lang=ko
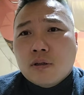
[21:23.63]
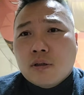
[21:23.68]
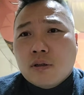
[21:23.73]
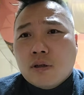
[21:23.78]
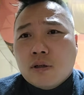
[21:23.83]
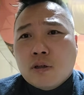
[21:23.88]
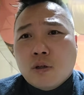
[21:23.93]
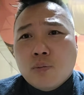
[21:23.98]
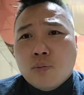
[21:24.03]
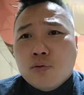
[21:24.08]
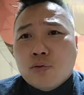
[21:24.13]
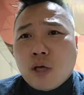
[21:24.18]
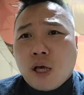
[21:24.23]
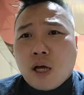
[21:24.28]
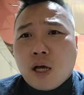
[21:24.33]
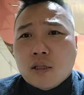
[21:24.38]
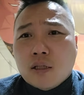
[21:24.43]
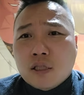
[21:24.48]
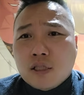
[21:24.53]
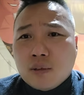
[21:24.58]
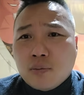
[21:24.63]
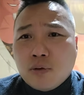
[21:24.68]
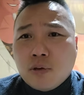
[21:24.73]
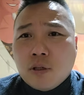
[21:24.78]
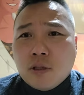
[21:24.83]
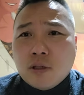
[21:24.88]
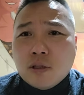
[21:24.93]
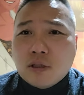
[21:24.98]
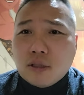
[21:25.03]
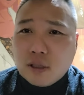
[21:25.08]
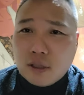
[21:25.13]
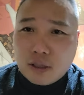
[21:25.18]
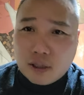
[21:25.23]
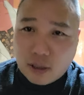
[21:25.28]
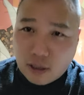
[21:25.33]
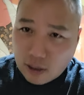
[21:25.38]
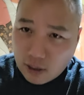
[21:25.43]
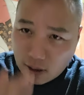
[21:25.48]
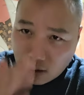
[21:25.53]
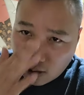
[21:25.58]
어떤 부계가
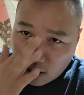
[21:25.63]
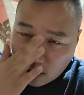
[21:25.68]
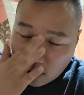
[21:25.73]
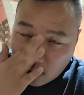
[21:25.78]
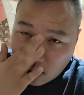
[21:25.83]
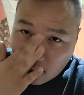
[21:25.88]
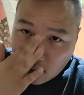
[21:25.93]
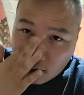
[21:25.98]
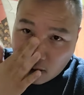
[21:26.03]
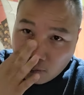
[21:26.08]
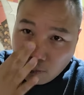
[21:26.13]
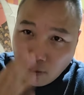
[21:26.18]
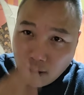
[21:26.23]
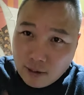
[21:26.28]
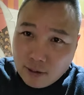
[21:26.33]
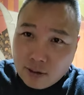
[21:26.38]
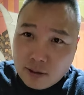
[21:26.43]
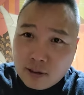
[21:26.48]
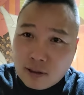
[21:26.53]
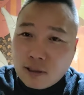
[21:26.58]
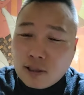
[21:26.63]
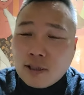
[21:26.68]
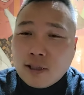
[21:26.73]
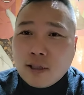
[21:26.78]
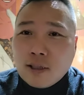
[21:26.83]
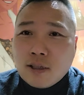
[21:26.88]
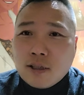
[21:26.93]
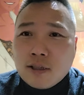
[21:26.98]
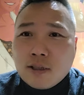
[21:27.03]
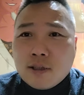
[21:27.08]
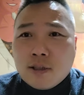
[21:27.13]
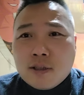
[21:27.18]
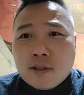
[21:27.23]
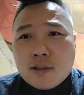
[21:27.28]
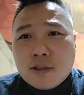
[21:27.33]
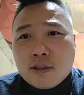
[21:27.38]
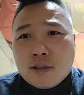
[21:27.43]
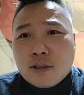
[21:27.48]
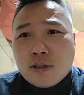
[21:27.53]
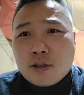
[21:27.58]
시집부렸는지그 말을
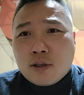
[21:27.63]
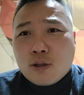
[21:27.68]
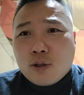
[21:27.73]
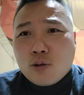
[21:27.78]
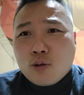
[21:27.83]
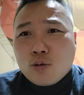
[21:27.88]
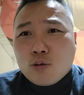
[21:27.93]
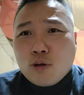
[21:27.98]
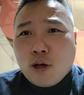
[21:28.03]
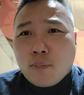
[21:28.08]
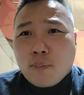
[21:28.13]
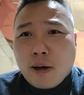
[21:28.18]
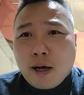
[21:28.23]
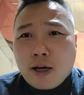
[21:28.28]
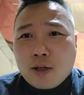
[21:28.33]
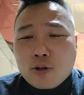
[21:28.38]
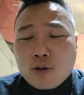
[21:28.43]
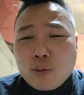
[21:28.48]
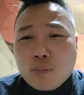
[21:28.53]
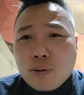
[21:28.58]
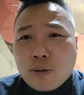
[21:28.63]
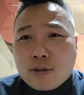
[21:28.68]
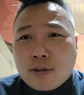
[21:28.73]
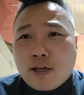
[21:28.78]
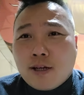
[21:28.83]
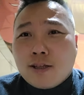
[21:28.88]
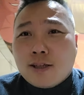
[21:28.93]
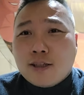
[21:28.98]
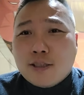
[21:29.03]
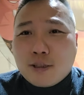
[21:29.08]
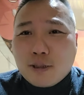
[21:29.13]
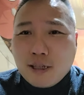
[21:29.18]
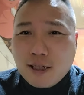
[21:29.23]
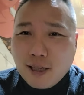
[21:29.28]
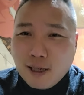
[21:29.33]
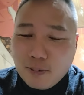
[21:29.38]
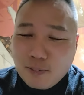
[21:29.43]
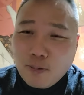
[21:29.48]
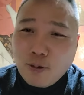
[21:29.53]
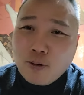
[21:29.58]
어떤 누구가 바깥으로 퍼뜨렸는지
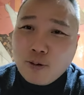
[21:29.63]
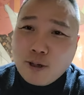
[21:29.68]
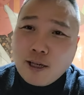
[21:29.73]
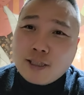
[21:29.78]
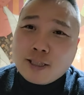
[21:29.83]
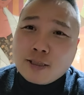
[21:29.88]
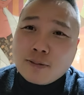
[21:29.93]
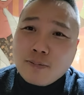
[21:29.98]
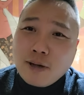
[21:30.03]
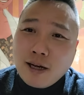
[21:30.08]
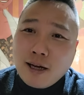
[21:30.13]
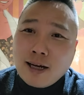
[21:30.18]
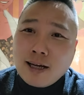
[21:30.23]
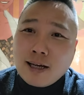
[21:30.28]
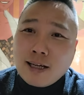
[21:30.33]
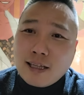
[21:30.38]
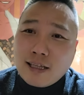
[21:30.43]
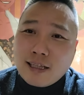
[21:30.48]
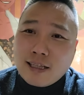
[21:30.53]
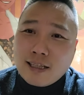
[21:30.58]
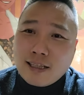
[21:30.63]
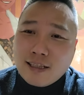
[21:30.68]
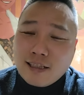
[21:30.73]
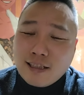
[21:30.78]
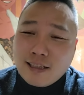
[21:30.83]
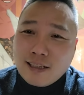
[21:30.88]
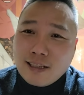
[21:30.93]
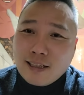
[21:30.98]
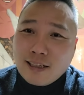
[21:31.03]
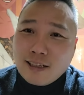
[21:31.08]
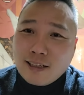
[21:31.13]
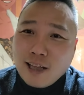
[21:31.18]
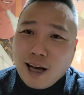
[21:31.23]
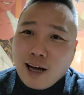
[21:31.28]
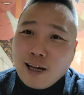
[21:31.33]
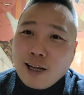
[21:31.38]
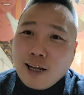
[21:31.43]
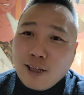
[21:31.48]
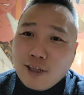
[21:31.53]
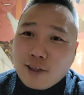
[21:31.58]
모르겠지만
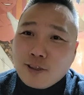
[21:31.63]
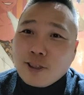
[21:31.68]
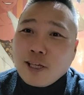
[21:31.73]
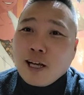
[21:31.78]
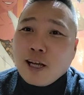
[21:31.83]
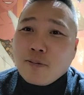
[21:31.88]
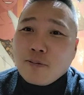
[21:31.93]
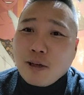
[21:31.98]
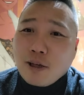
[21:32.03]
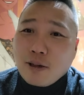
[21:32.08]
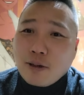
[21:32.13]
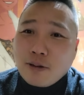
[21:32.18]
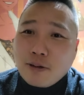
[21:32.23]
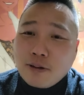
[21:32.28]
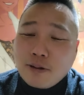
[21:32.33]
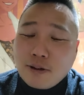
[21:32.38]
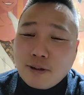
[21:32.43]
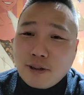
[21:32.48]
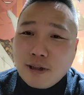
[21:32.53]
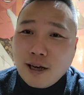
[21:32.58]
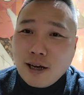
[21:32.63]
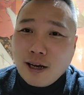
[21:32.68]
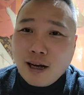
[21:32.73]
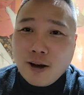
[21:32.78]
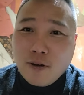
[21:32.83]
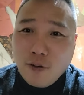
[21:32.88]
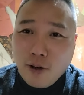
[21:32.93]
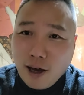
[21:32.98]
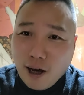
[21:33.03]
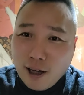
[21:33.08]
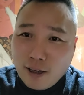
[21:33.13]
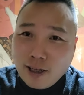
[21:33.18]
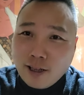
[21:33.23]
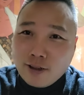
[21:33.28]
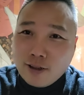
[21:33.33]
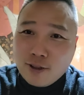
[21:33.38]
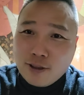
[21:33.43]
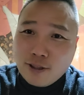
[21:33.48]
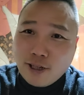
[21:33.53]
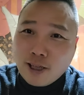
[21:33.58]
안에 있던 사람이에요. 예. 왜 안에
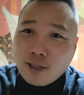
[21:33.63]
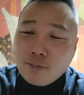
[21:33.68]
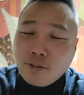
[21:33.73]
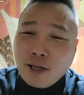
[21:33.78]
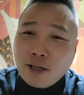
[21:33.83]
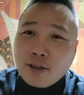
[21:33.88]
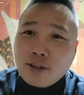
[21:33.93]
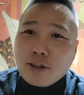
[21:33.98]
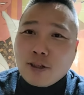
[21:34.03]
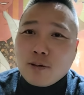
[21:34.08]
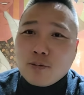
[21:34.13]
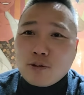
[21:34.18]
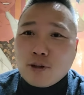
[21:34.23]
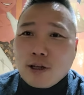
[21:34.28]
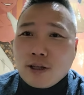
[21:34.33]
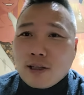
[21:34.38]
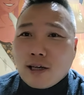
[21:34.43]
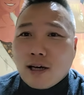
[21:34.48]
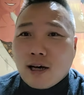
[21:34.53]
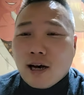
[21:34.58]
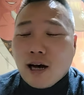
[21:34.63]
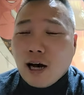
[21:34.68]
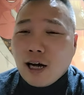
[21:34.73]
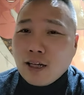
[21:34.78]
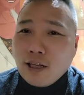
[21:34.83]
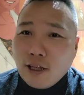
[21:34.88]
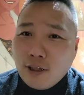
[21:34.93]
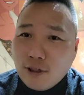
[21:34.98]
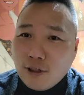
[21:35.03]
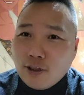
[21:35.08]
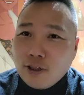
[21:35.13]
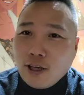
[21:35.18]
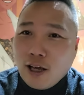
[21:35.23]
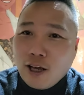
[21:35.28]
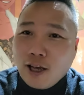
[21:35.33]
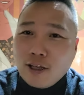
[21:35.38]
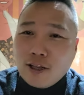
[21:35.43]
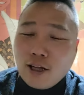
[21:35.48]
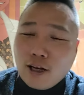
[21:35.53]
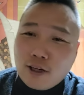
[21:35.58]
있는 이야기만 했기 때문에 다 안에 있는
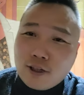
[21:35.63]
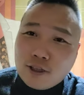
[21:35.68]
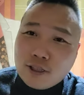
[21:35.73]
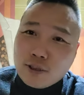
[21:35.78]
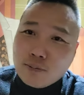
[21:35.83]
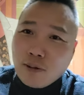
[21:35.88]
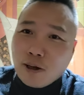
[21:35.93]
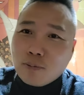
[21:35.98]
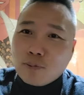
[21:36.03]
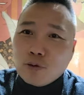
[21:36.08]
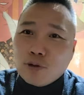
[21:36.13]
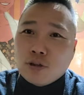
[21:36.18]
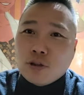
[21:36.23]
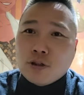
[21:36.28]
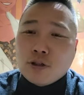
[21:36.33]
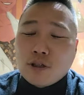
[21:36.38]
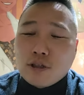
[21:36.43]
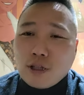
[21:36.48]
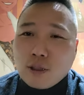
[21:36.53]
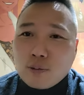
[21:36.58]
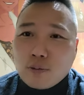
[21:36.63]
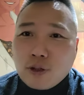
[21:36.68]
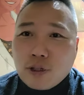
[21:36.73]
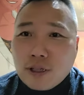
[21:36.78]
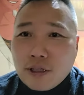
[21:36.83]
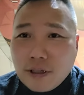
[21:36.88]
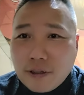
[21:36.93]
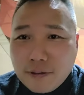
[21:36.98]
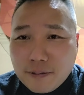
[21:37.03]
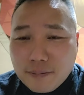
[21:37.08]
이야기에다가 거짓말을 붙인 거기 때문에